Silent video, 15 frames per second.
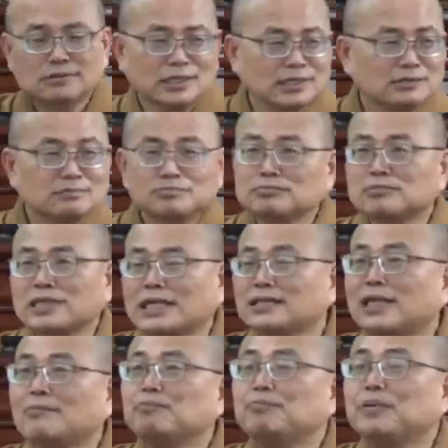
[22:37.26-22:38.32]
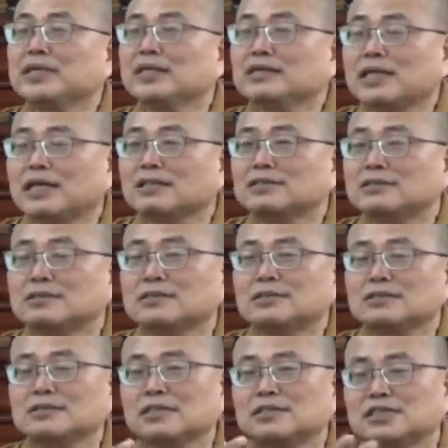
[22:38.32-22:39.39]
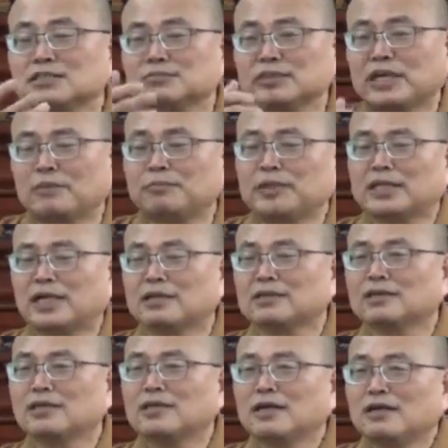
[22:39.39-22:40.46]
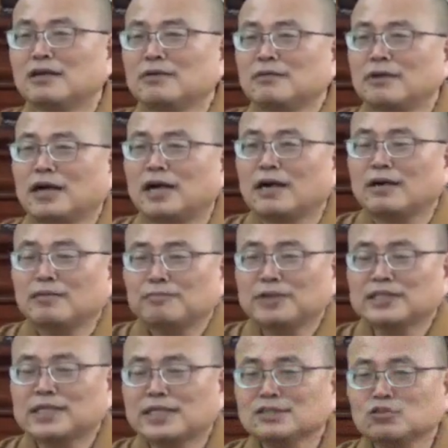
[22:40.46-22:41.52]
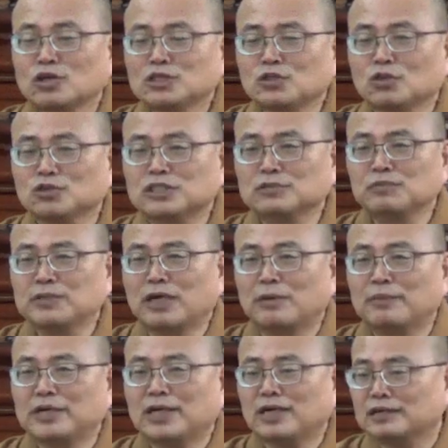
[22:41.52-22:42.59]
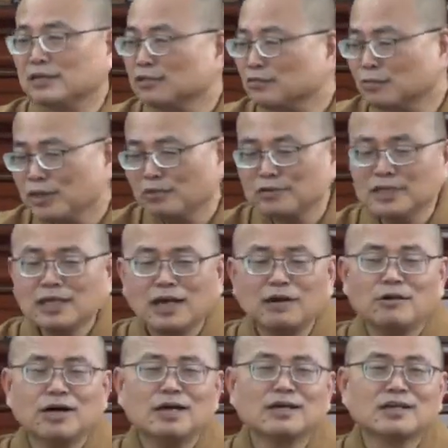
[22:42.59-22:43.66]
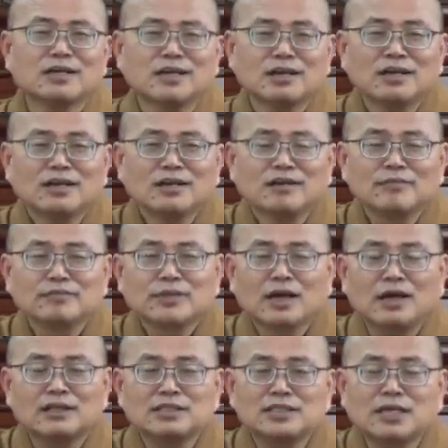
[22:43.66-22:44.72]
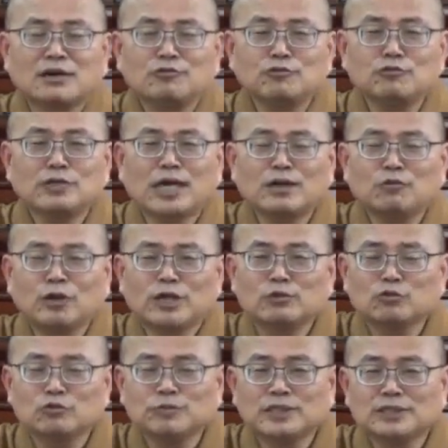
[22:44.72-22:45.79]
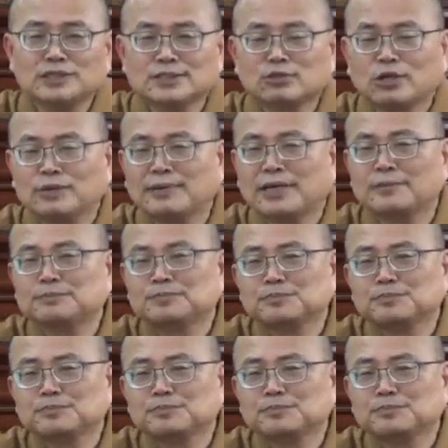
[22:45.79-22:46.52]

他单单凭他的知识也治不了病啊。凭他双手治不了病啊，他就没有药啊！啊，巧妇难为无米之炊嘛，